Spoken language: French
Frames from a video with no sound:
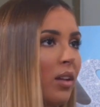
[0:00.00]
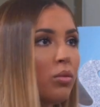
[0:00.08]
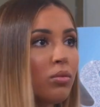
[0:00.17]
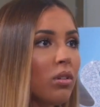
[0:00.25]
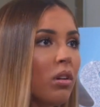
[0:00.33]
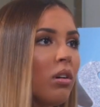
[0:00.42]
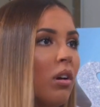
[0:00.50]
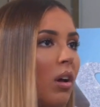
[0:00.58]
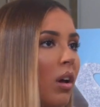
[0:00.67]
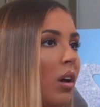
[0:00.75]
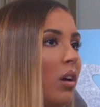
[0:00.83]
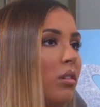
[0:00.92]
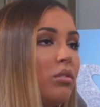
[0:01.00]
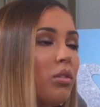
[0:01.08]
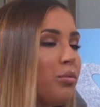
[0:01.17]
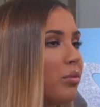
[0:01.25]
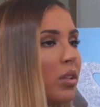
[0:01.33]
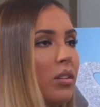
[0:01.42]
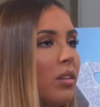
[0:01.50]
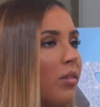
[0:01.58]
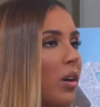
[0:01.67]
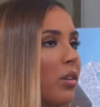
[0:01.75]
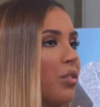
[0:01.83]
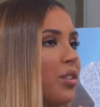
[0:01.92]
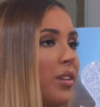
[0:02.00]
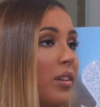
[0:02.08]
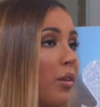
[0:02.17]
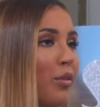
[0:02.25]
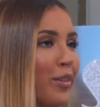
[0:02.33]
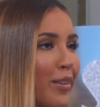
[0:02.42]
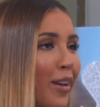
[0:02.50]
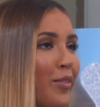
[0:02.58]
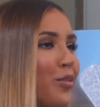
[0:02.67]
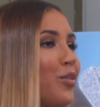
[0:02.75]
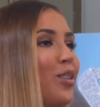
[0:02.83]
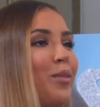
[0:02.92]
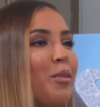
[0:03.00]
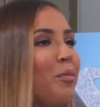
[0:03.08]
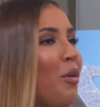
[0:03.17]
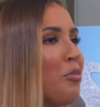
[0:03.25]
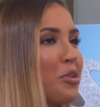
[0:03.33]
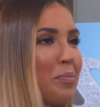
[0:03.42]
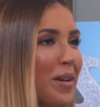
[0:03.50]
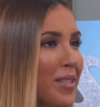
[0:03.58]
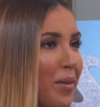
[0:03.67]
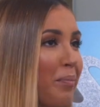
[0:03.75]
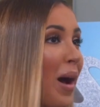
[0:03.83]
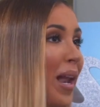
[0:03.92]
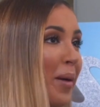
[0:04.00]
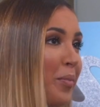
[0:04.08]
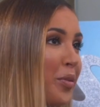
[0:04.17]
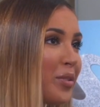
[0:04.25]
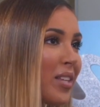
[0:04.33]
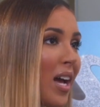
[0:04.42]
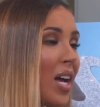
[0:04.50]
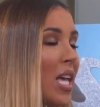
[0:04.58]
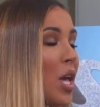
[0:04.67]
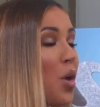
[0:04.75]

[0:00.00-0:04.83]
Donc, ils s'en foutaient de savoir que j'ai des enfants, etc. Donc, tous les moments où je passe, parle un peu de ça,